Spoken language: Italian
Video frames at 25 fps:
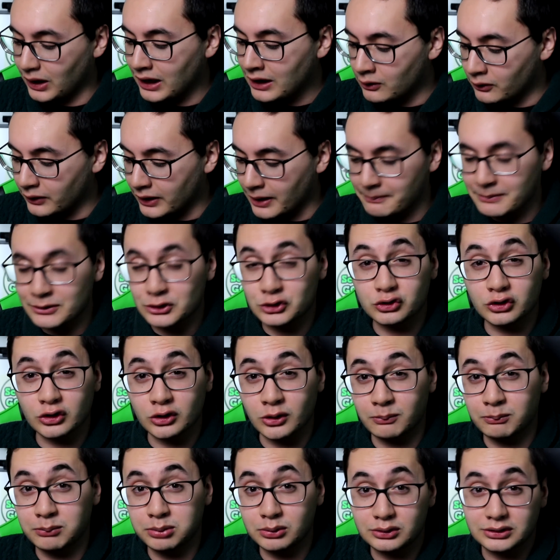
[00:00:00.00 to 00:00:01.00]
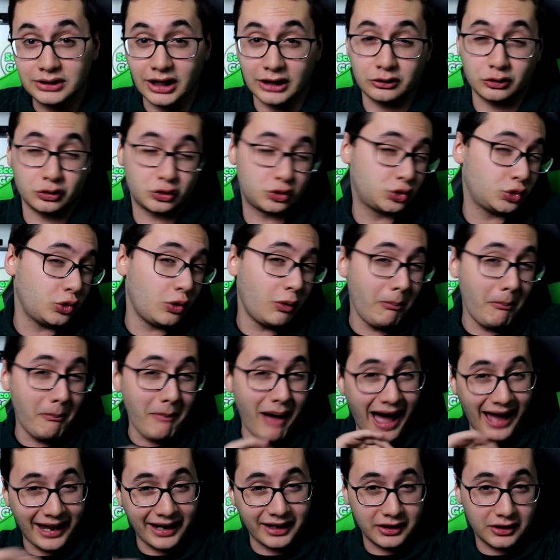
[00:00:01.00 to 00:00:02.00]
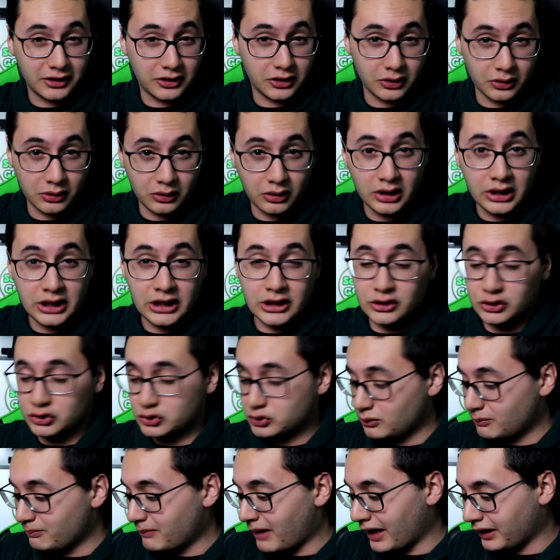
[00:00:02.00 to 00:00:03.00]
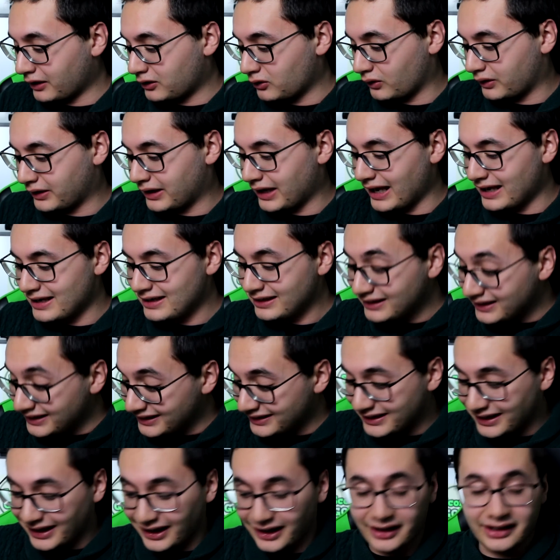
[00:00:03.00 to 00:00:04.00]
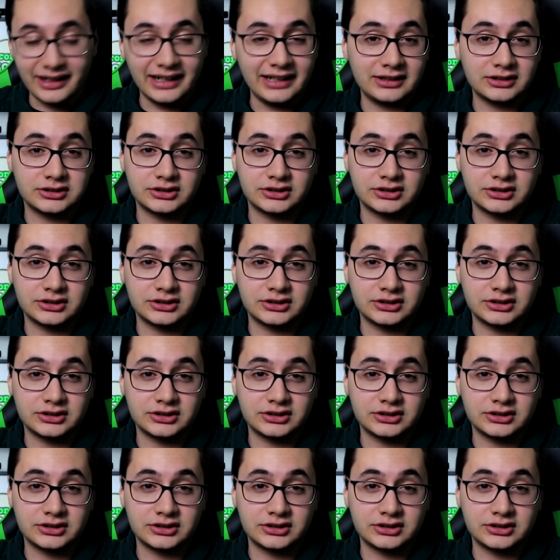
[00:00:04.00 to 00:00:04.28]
Allora mi sono buttato su un marchio, su un marchio che è leader nel